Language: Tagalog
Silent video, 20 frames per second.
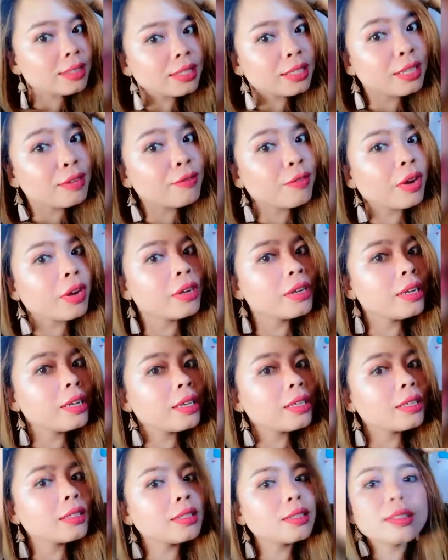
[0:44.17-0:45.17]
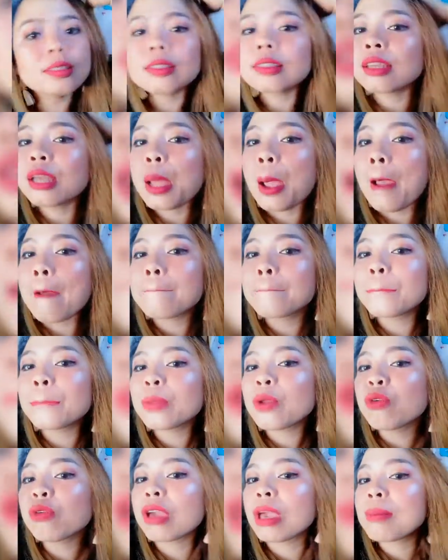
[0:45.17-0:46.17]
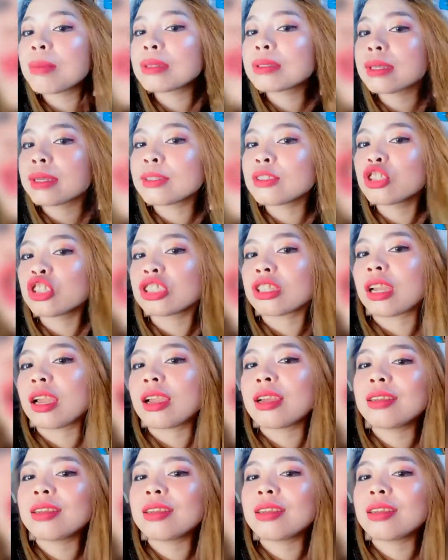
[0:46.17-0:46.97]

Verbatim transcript: in fairness, okay man sad siya.